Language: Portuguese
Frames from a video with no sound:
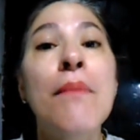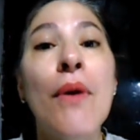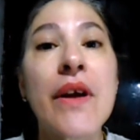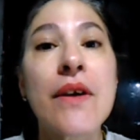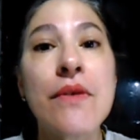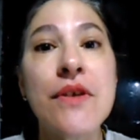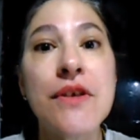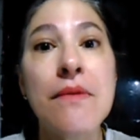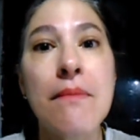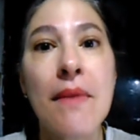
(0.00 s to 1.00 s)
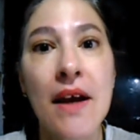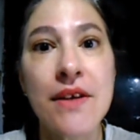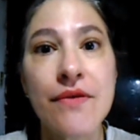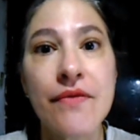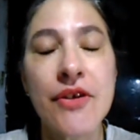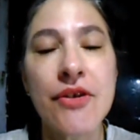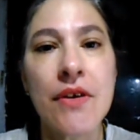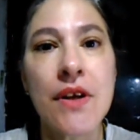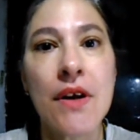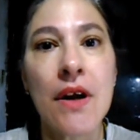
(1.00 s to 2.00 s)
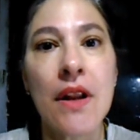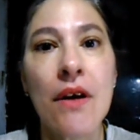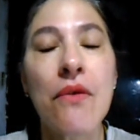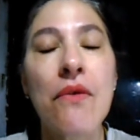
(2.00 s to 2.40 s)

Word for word: Bora curtir mais um vídeo aqui no canal